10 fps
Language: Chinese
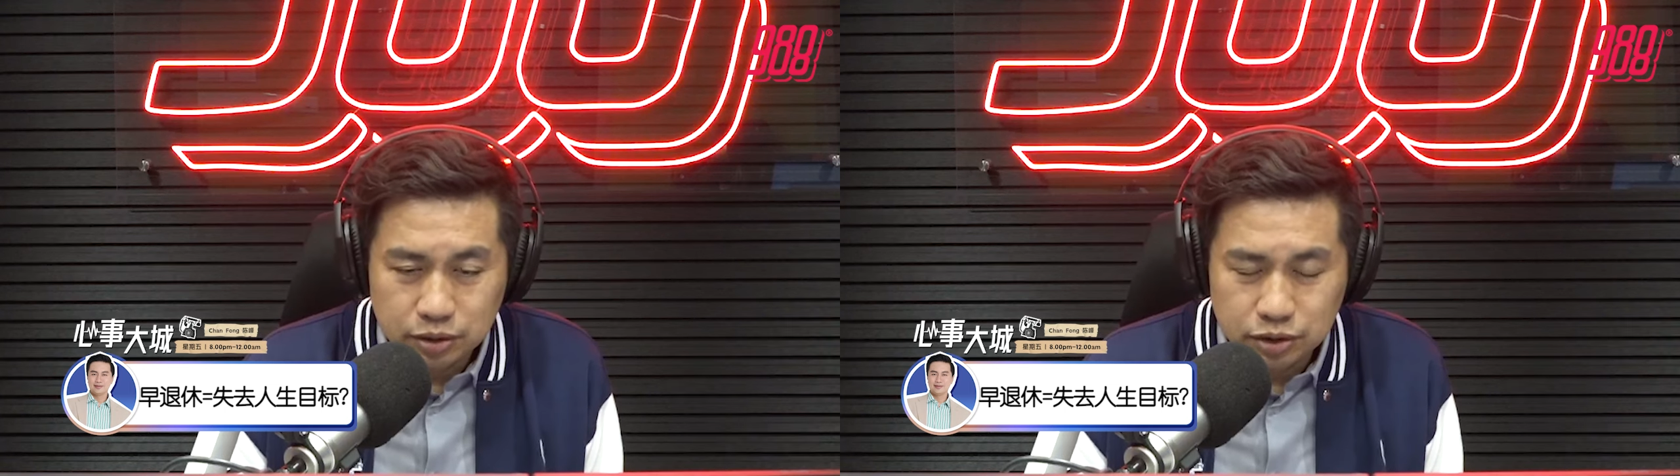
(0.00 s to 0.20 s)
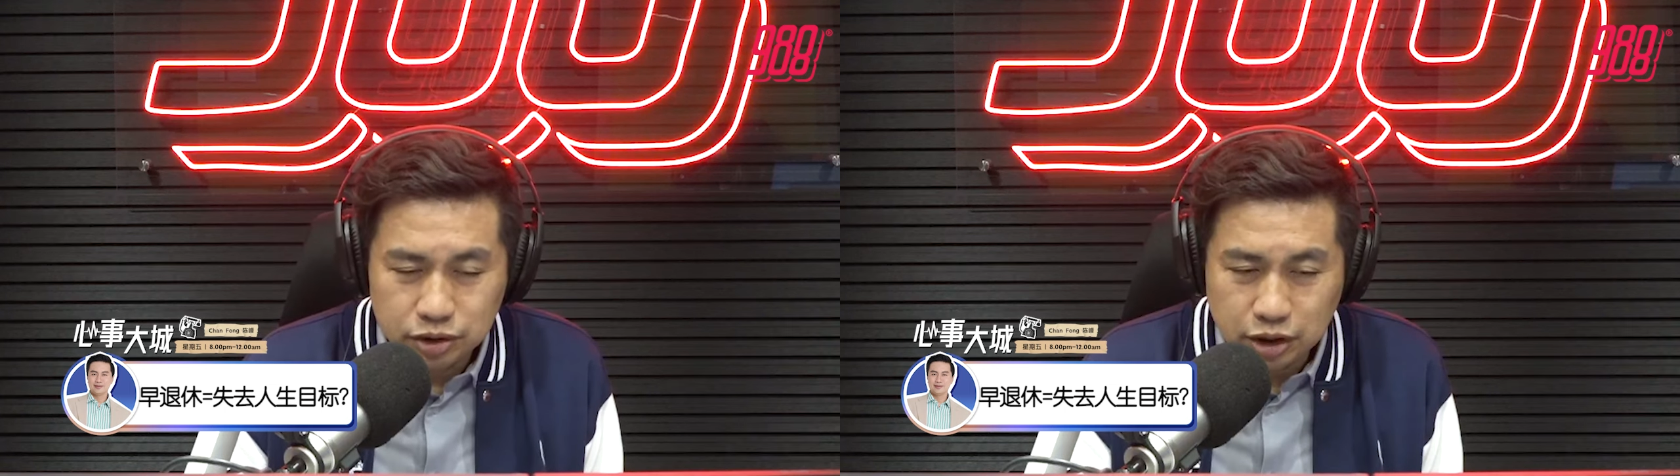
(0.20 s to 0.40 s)

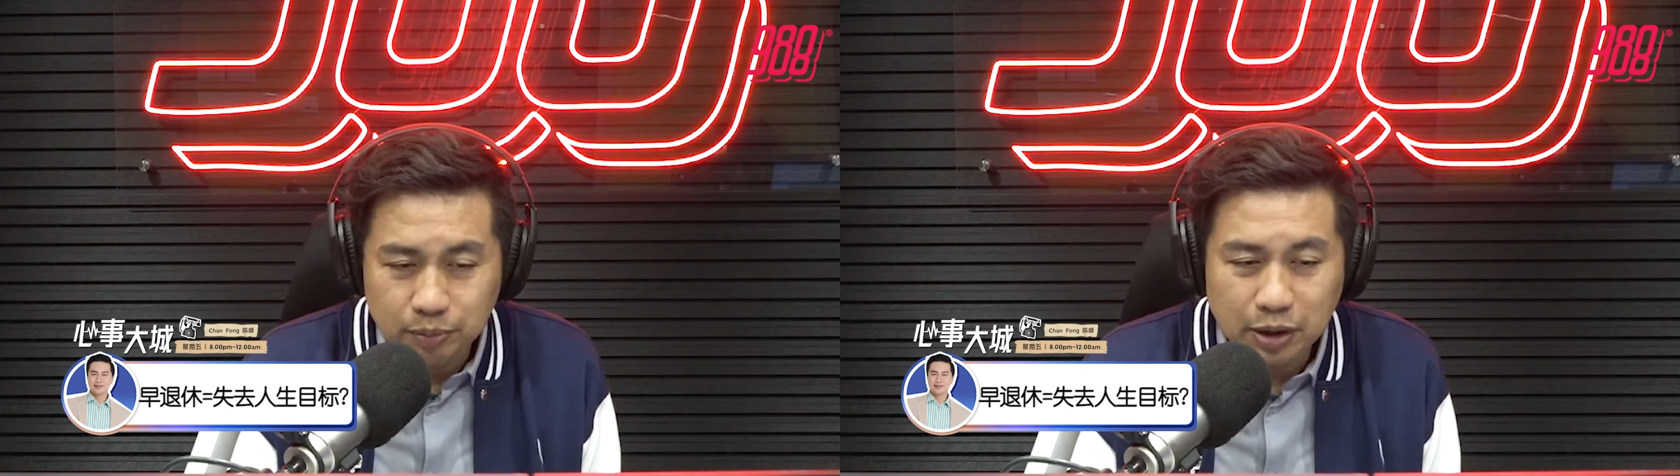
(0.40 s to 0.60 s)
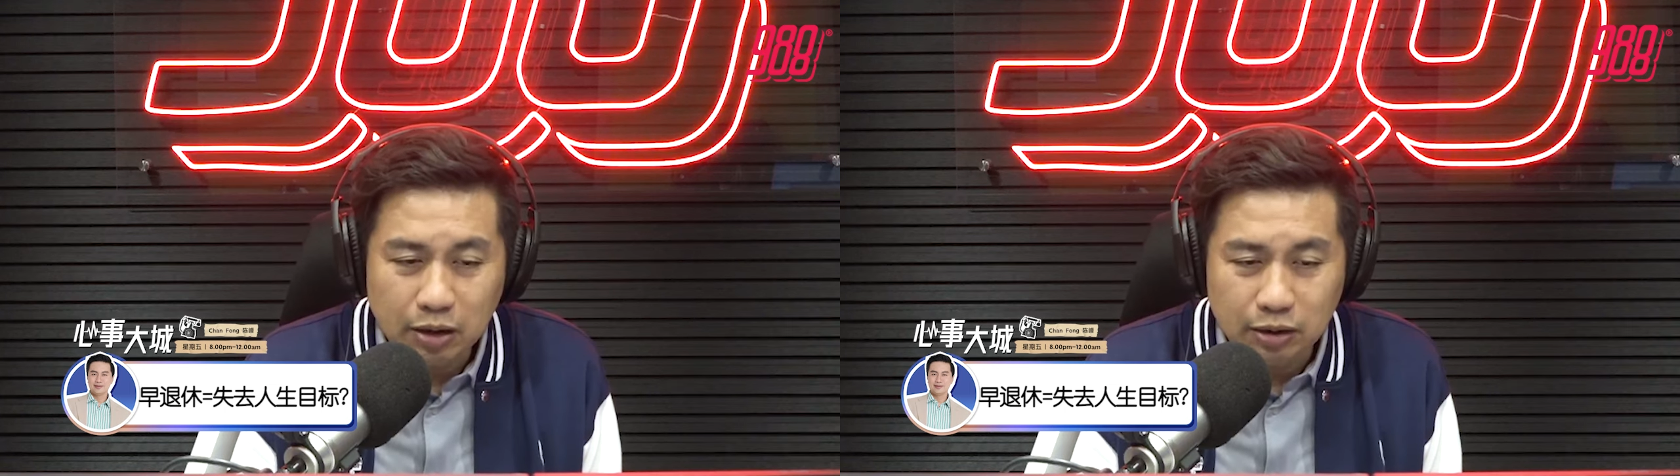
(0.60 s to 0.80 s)
shape
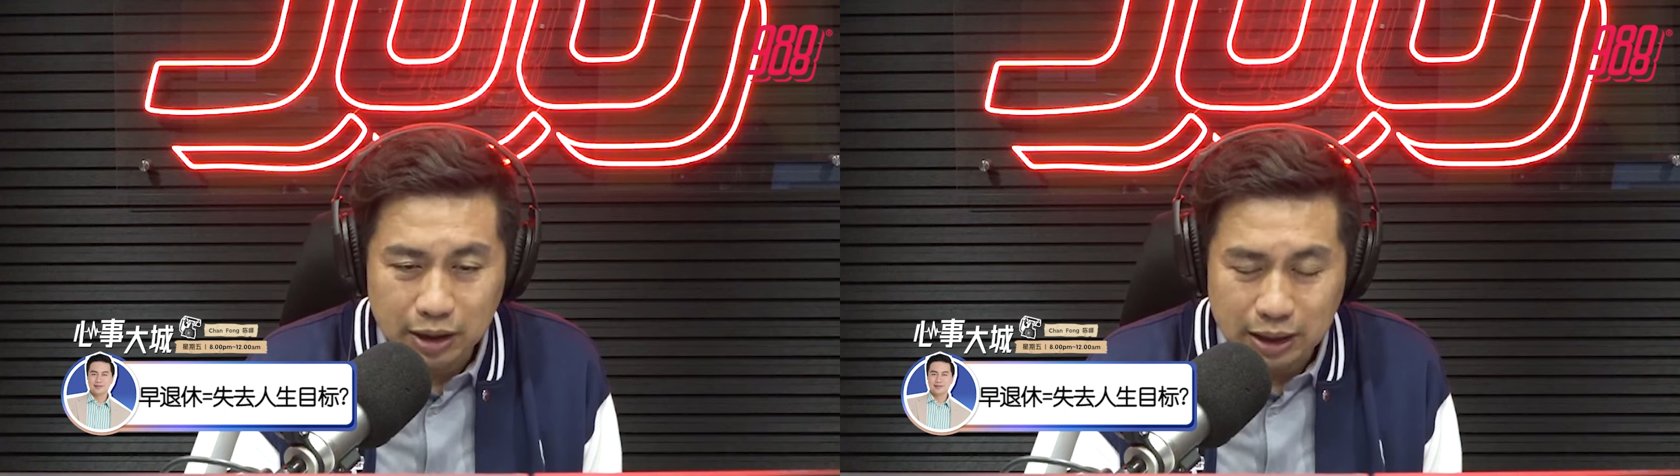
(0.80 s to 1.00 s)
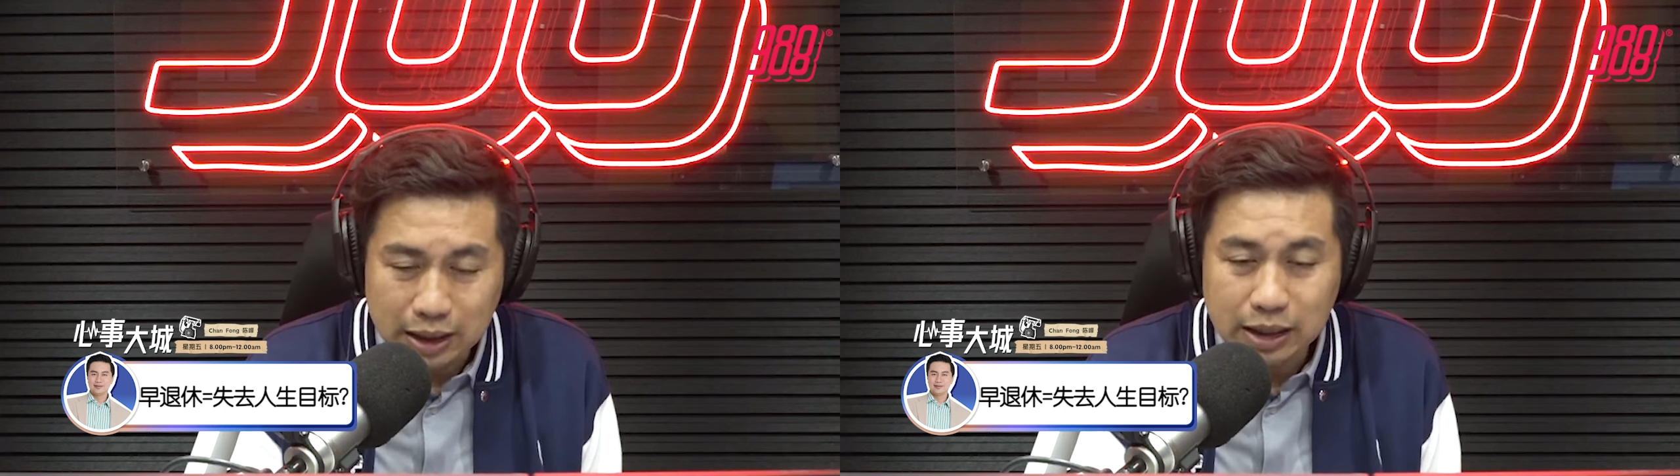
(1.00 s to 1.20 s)
到
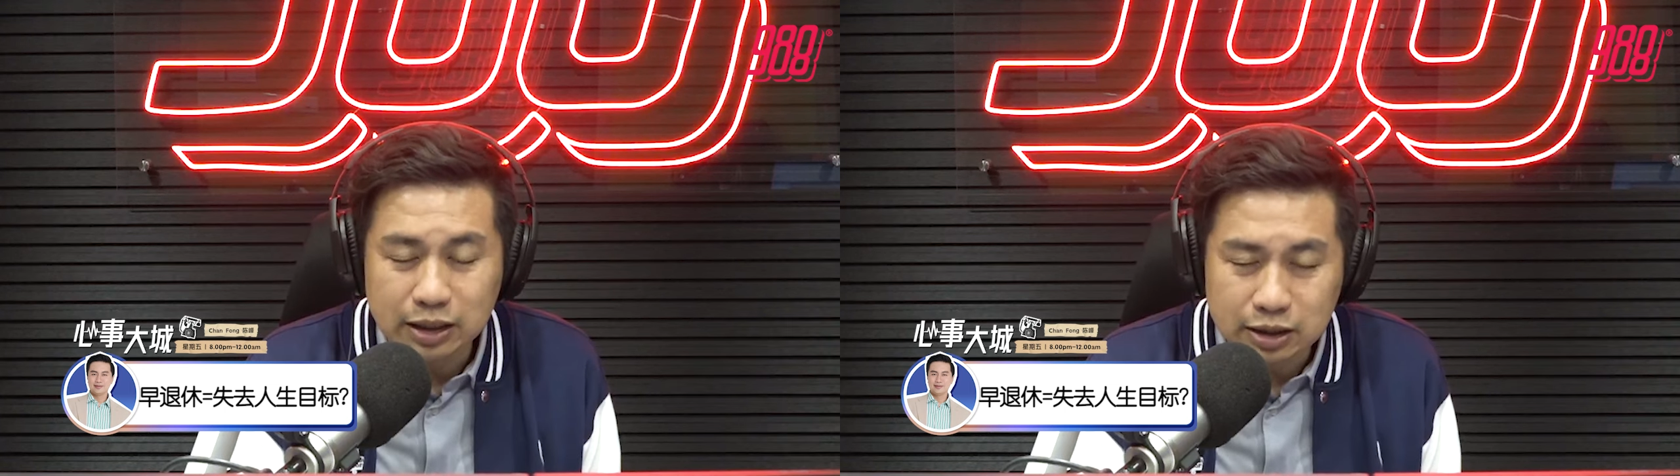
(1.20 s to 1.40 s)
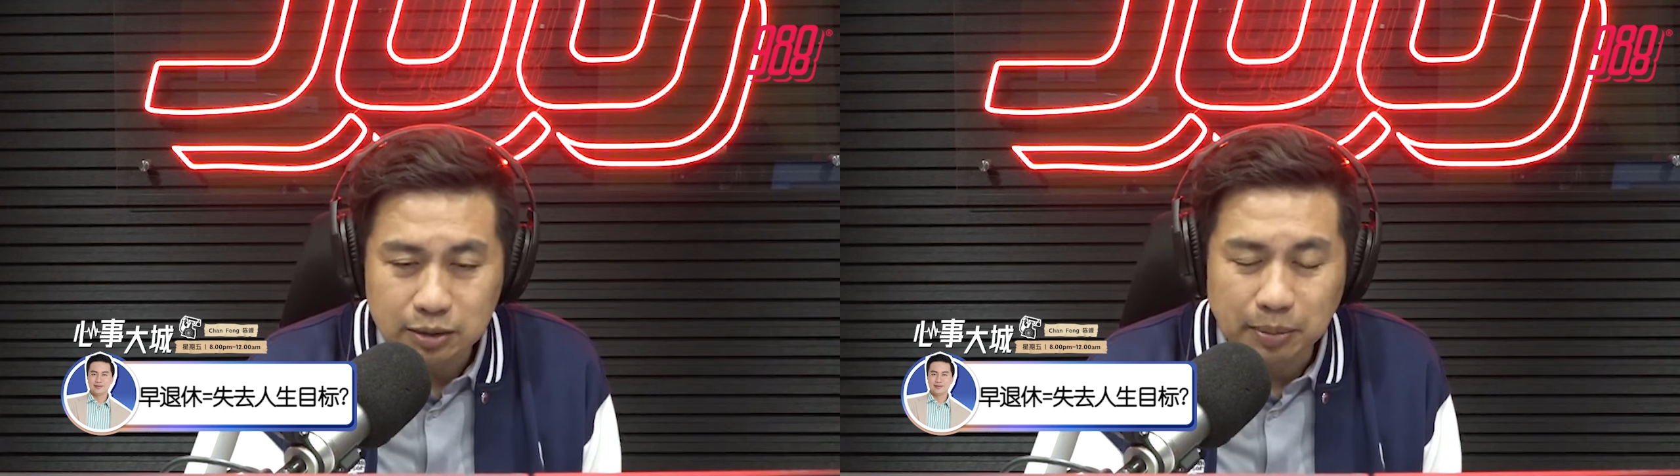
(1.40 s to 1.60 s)
很
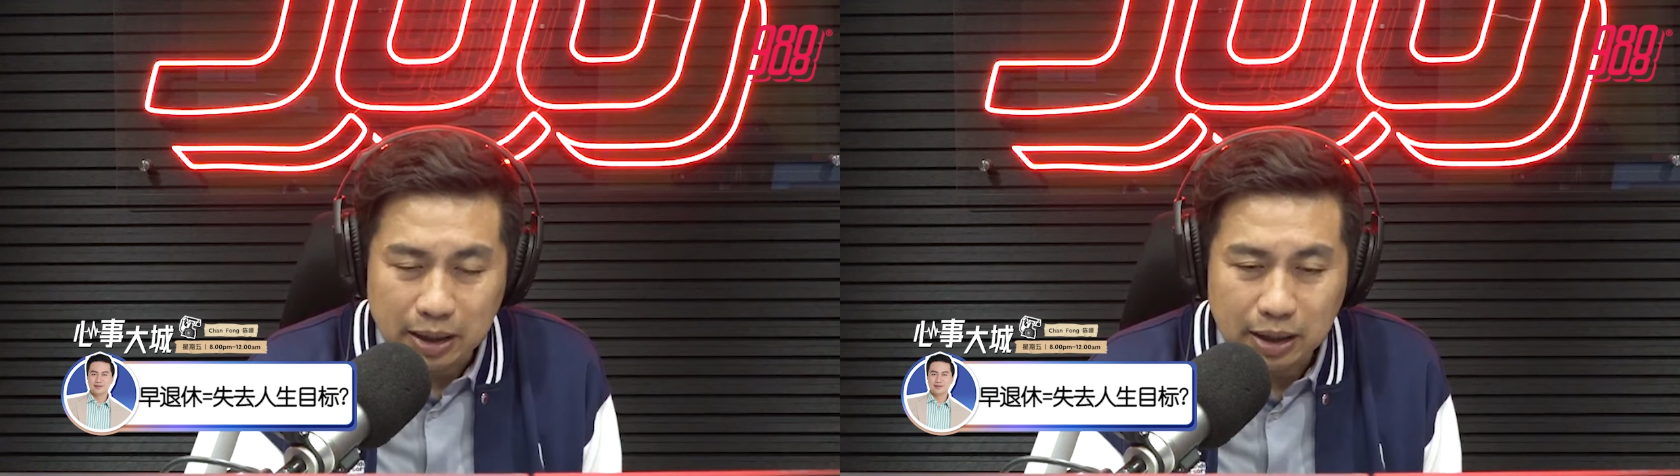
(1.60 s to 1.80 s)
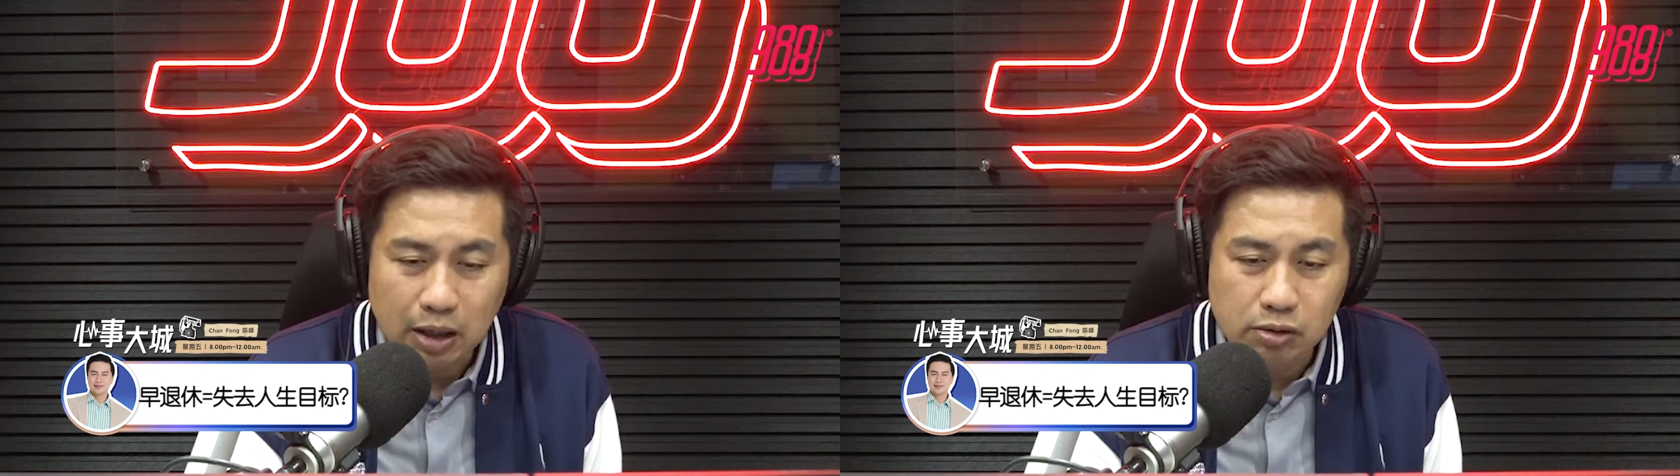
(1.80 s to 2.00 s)
利，这把
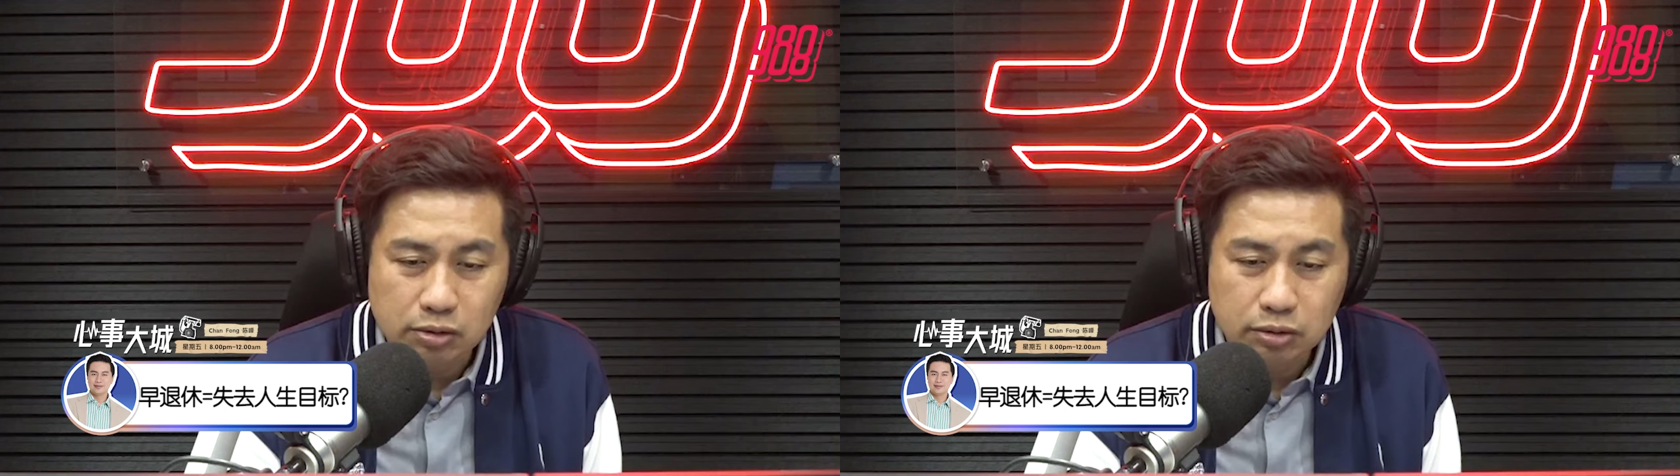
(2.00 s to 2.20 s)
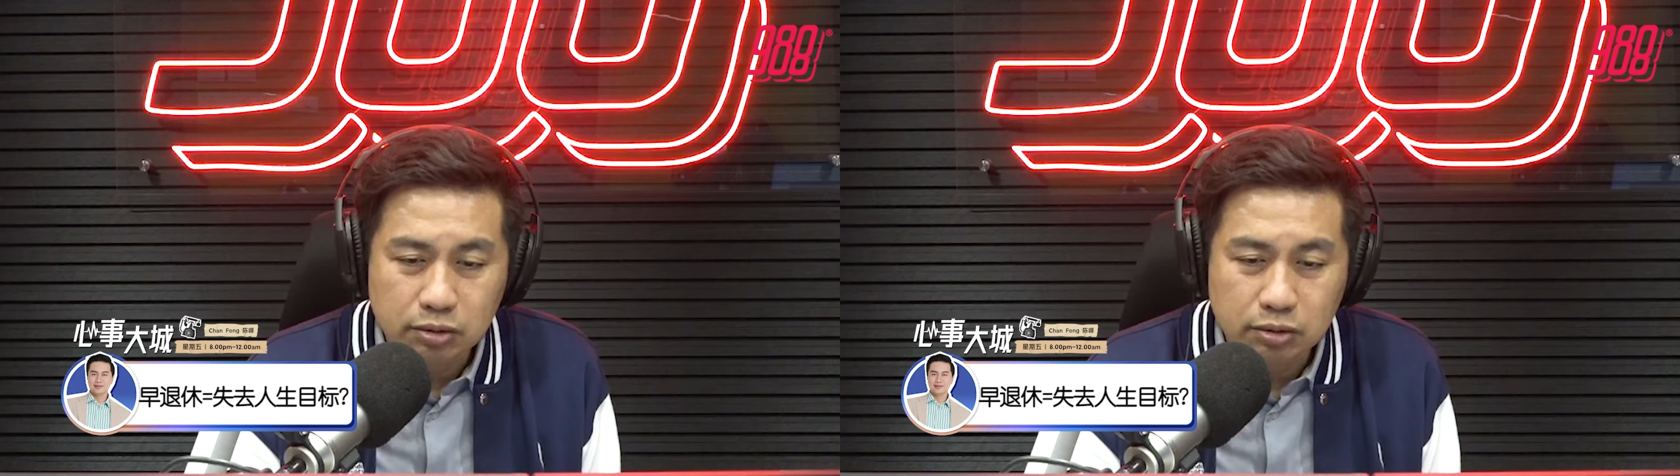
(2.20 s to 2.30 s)
刀